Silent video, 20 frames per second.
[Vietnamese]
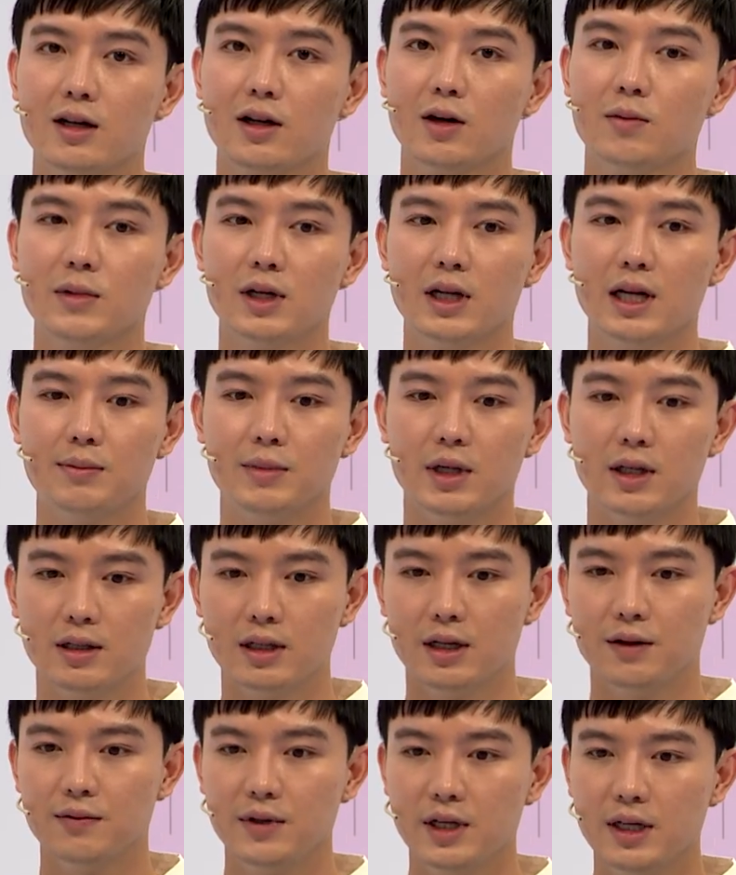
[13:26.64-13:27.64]
cũng như là mình
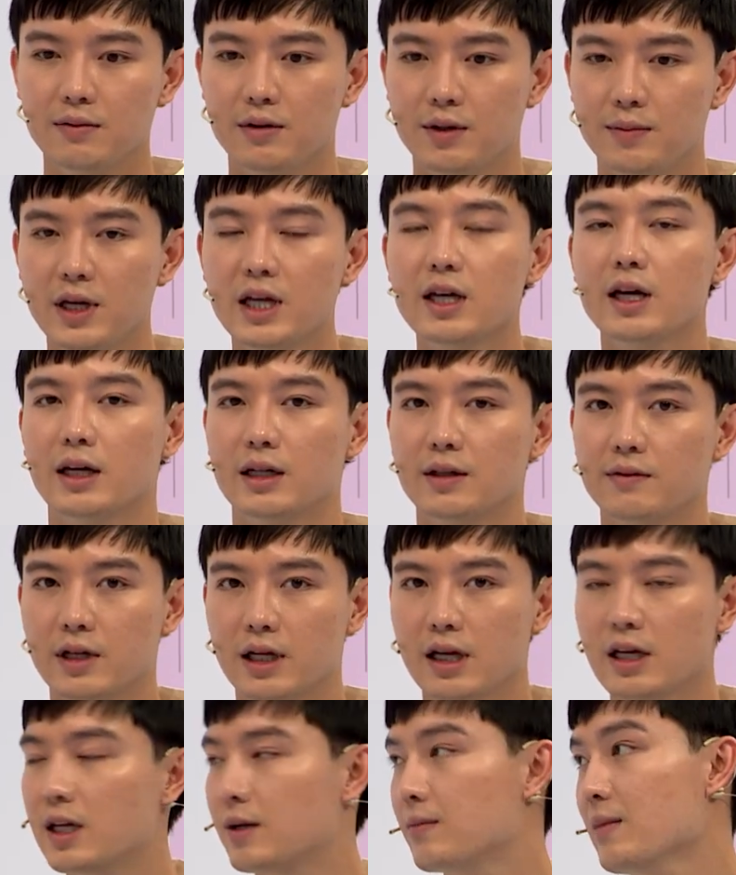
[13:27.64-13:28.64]
uh, viết về biên kịch, về
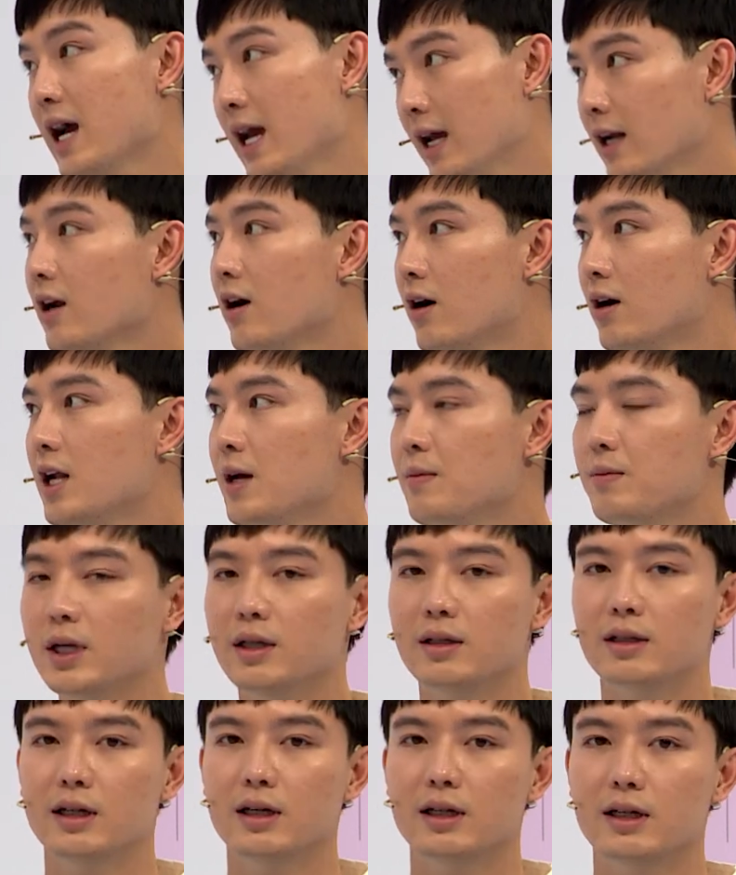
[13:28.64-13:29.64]
cái kịch bản đó để
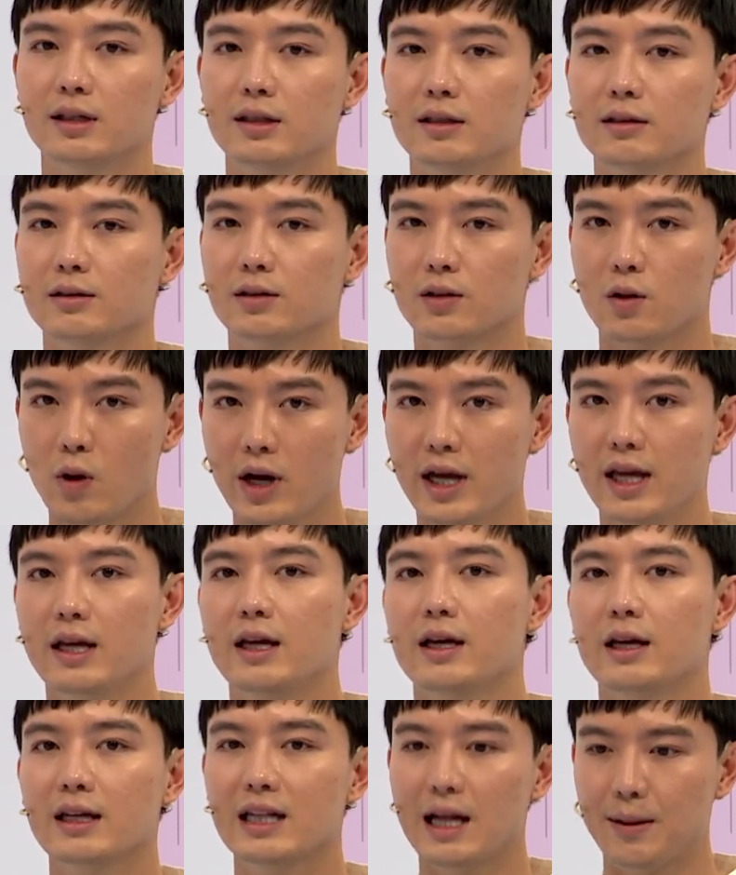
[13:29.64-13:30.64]
mình uh,
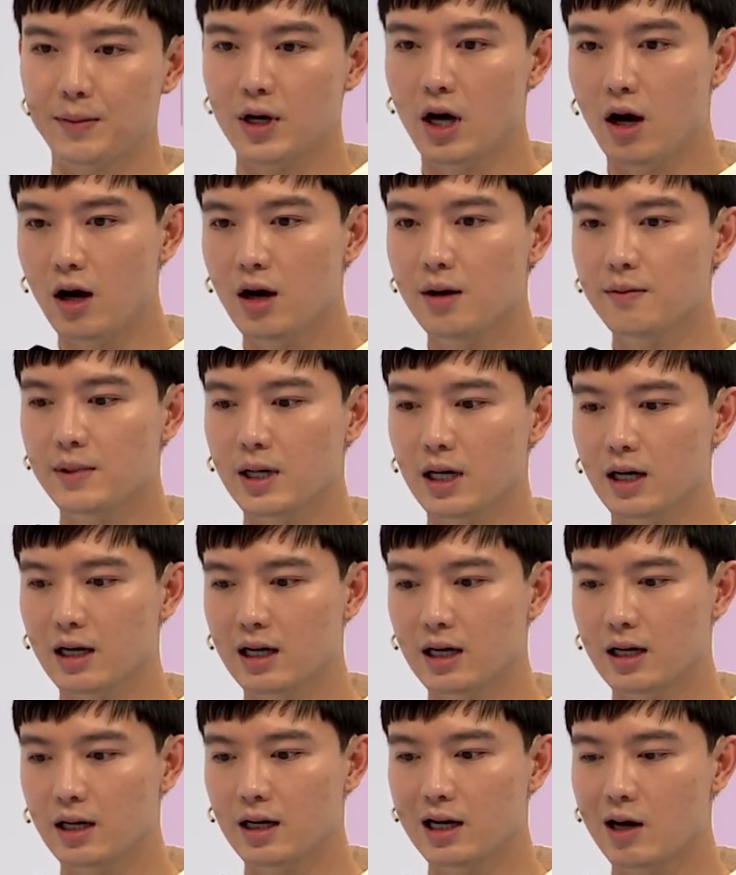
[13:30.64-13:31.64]
quay cái tập đó mà
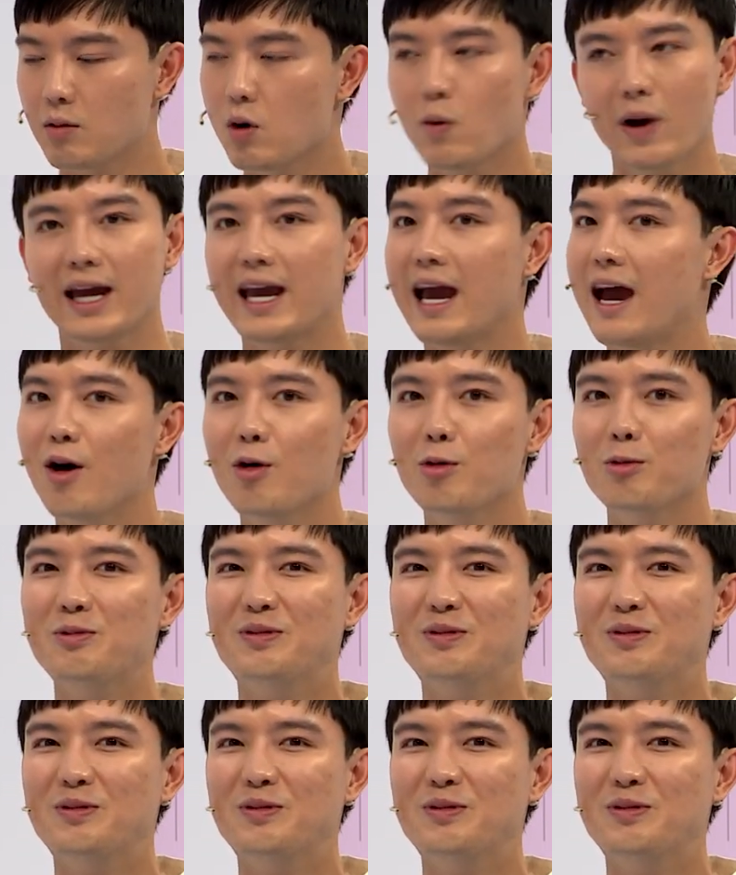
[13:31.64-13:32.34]
không có quảng cáo.